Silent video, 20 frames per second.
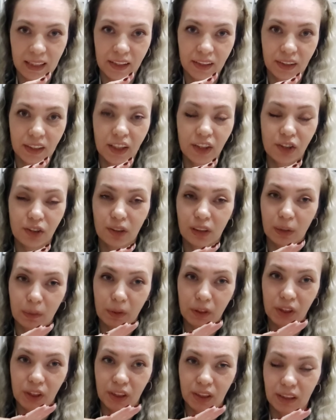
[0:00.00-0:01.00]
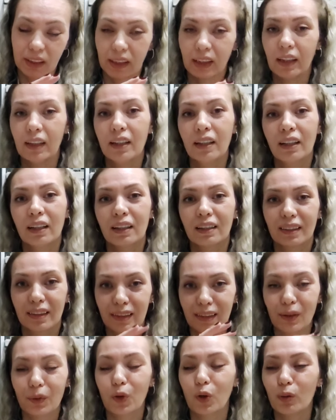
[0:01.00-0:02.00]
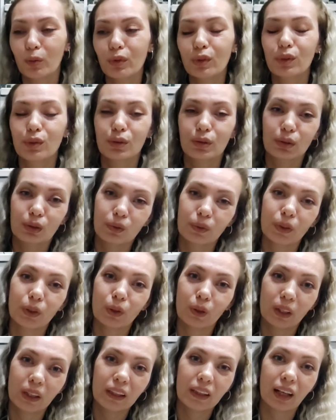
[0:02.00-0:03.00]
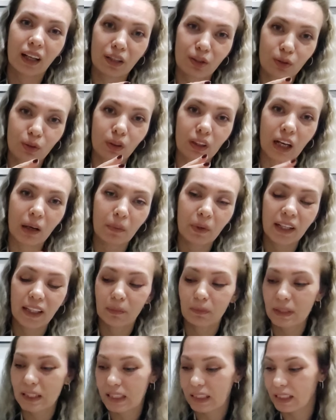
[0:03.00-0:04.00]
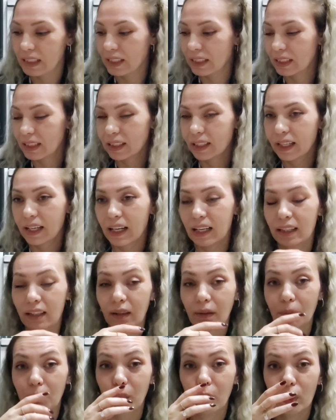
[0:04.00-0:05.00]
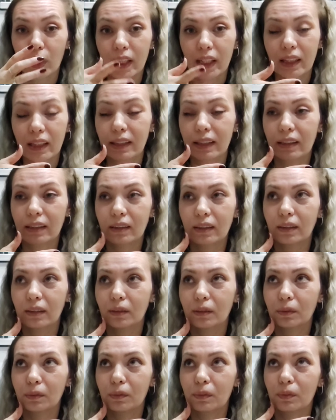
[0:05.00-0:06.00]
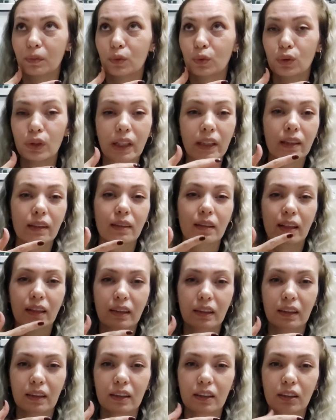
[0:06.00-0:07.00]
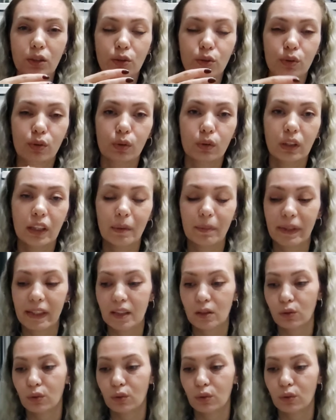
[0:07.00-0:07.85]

derecede iştahıma çıktı. Siz de görmüşsünüzdür videolarda az çok tahmin etmişsinizdir yani. Böyle e, sürekli tatlı çikolata yemek